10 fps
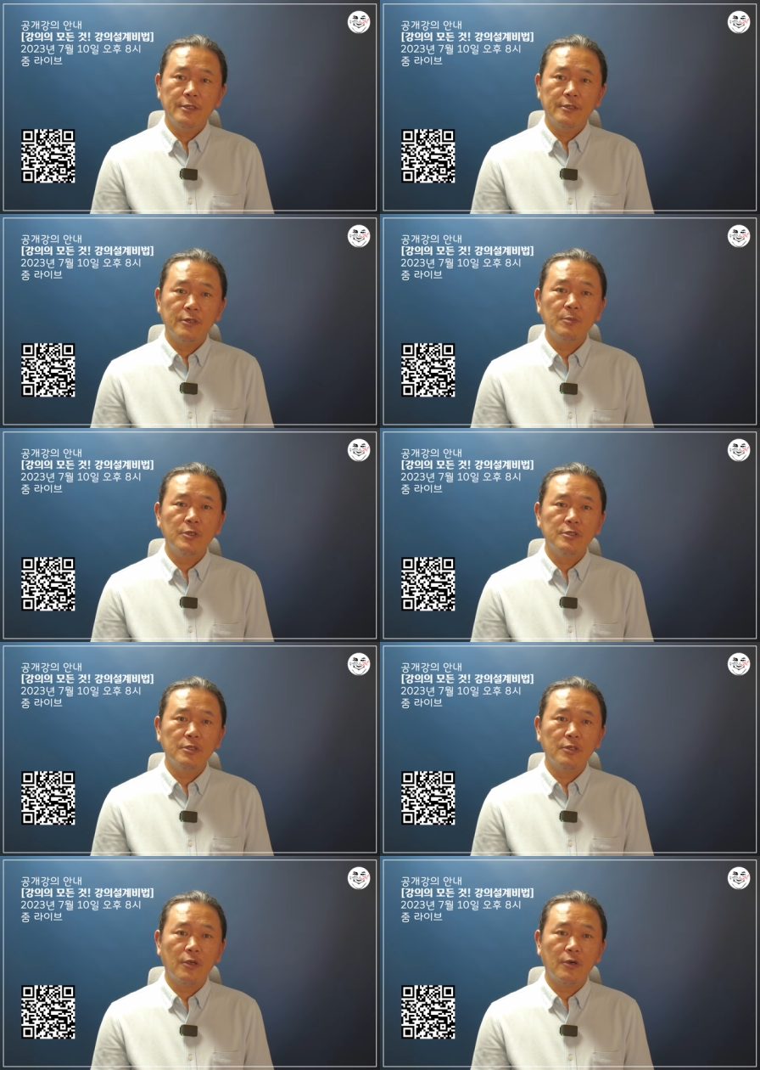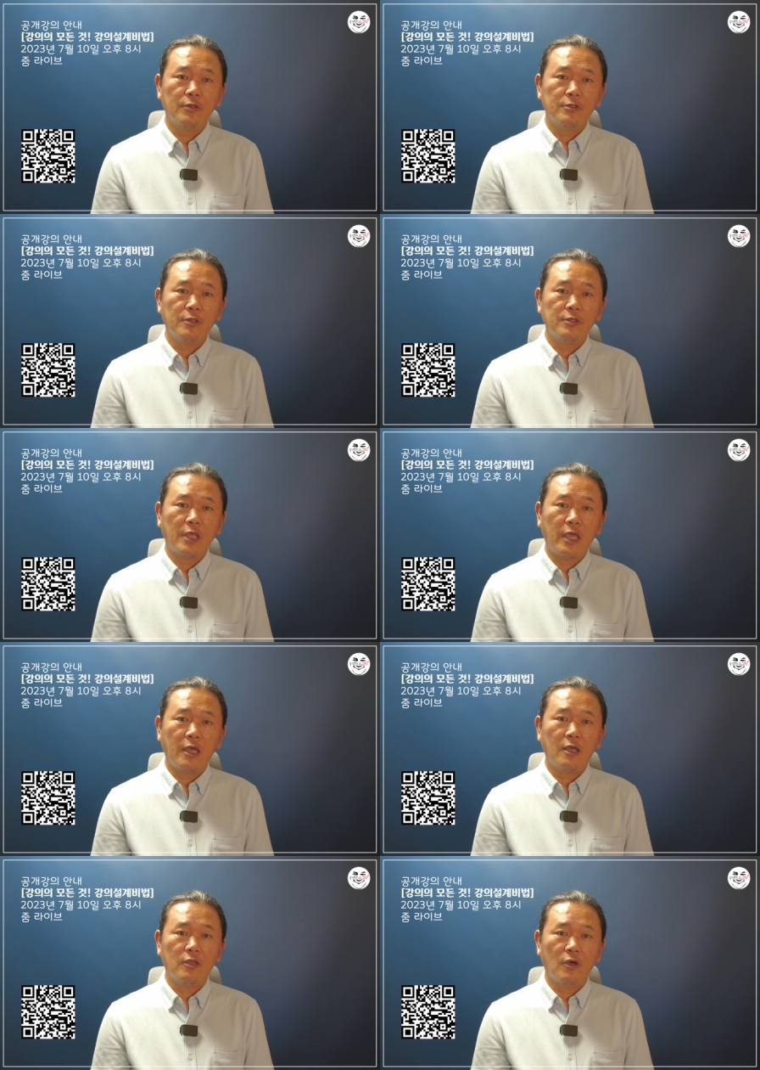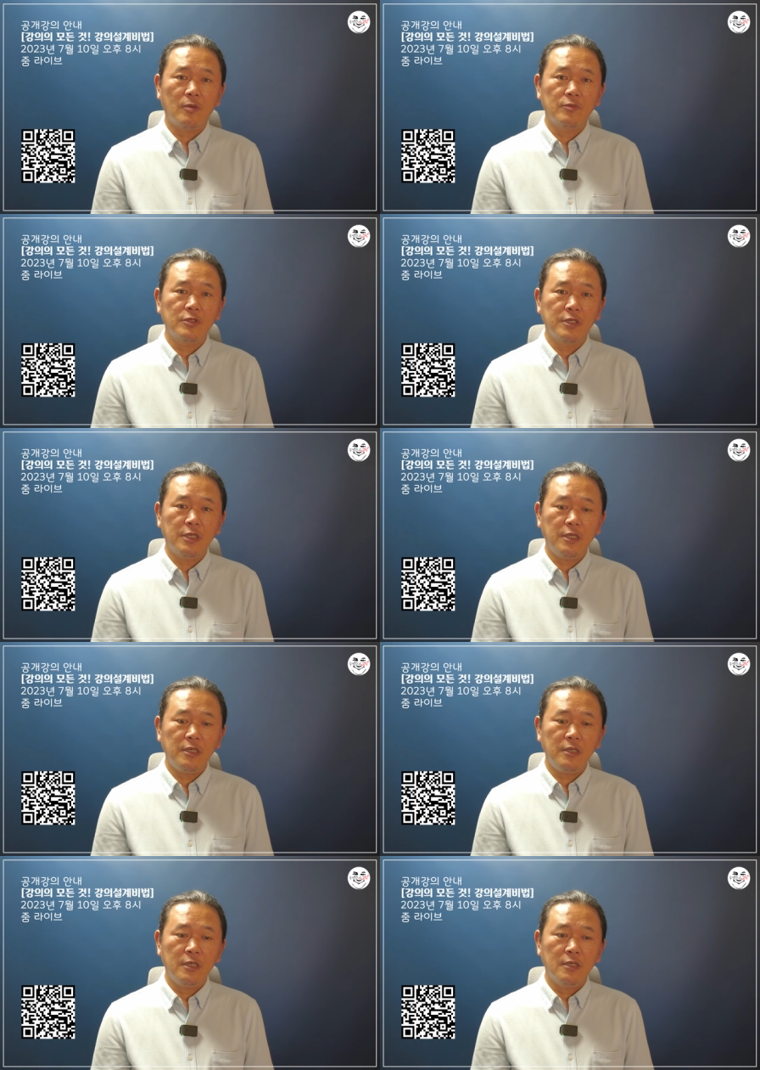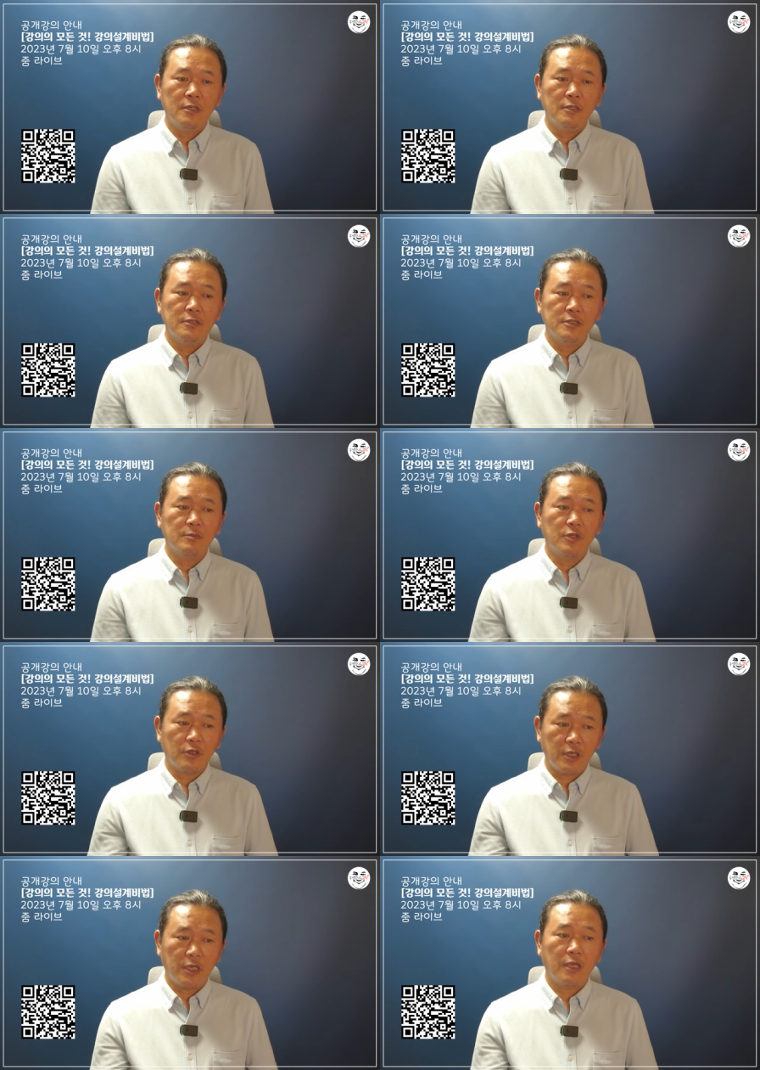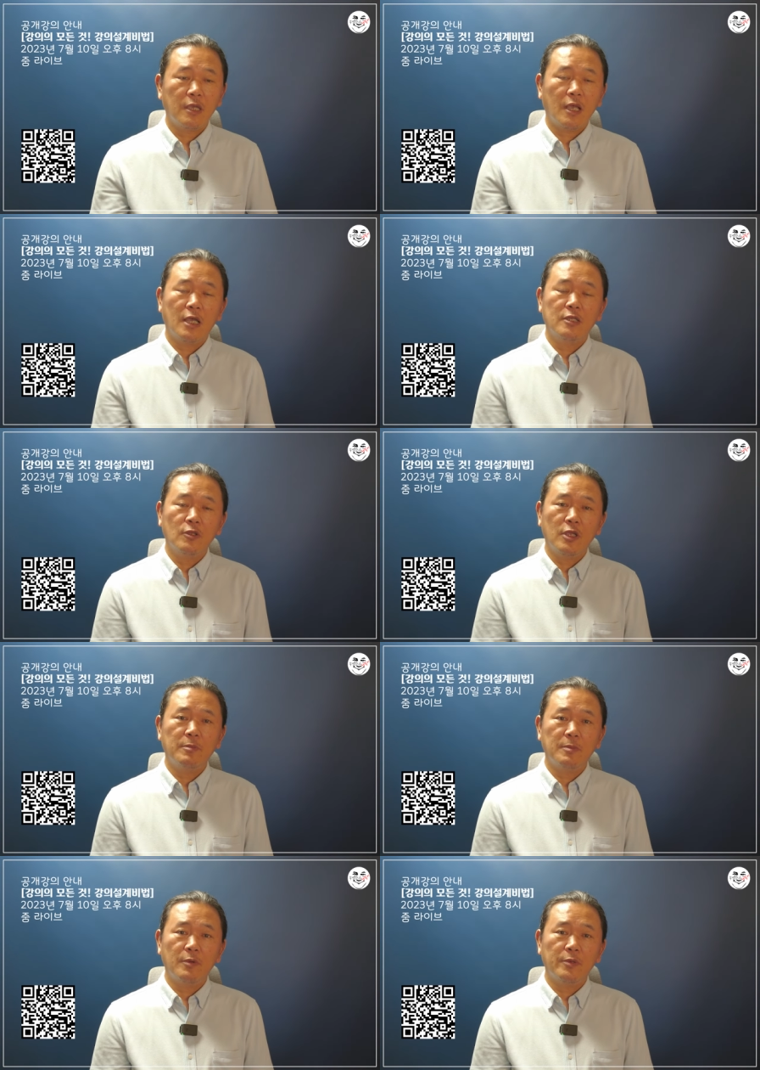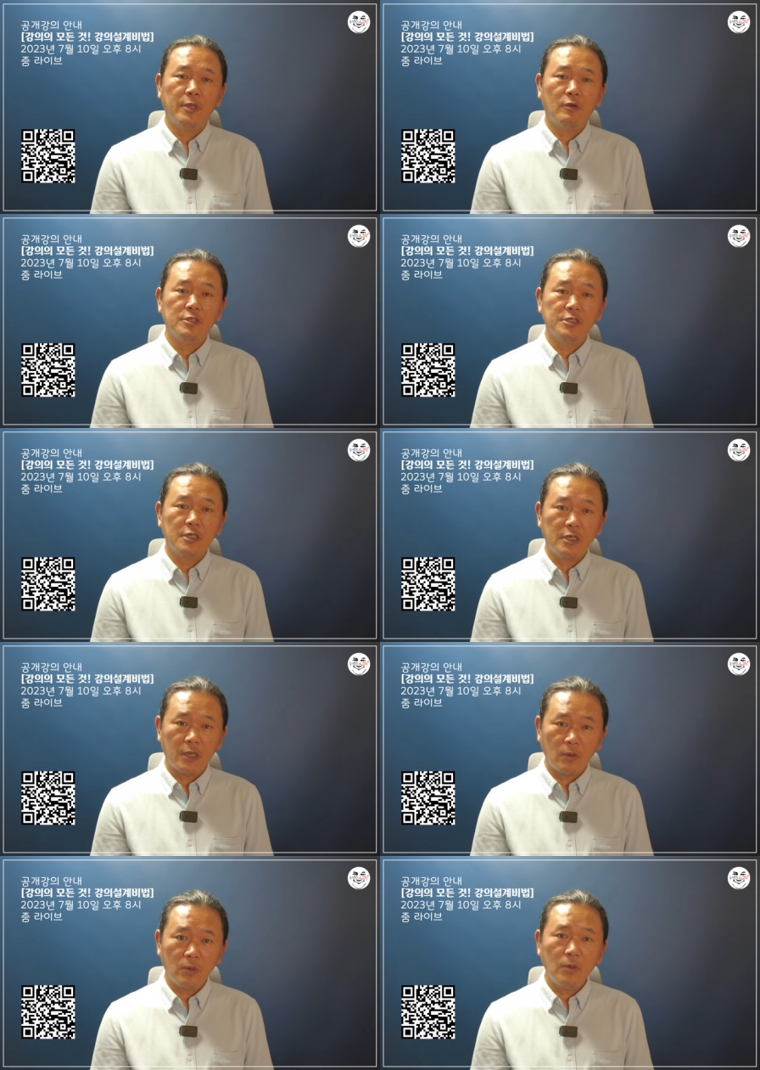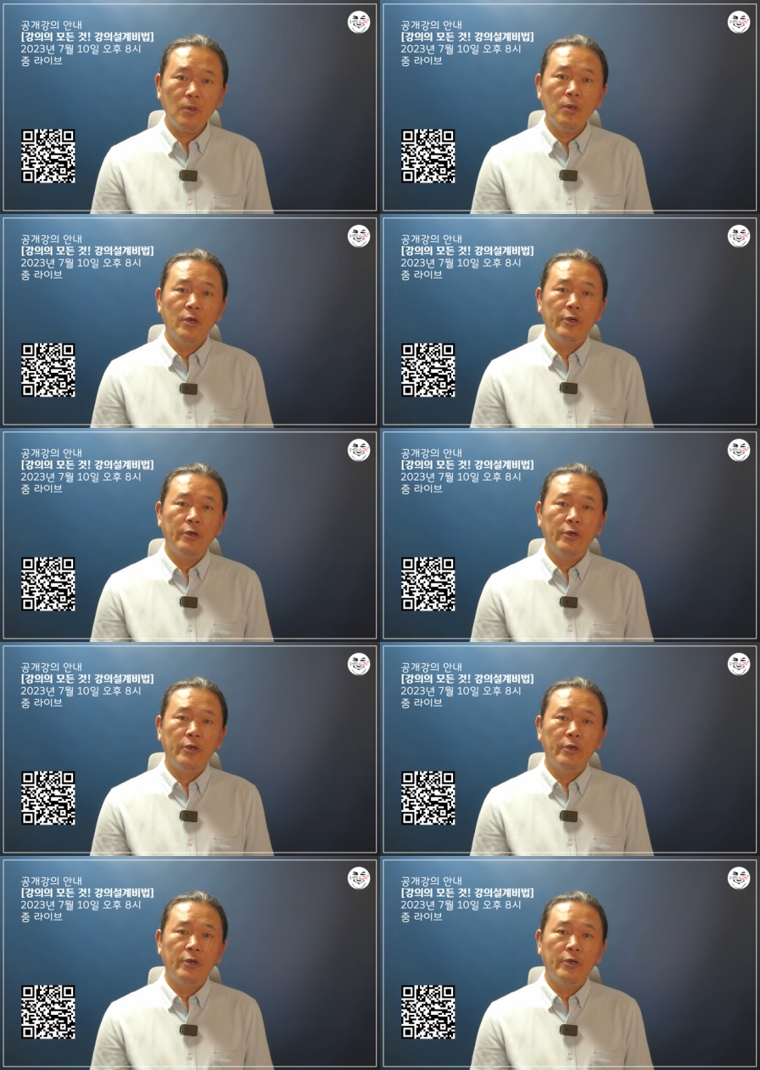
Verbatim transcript: 그러면서 겪었던 다양한 경험들이 지금 이렇게 강의 소개 비법이라고 하는 책을 내고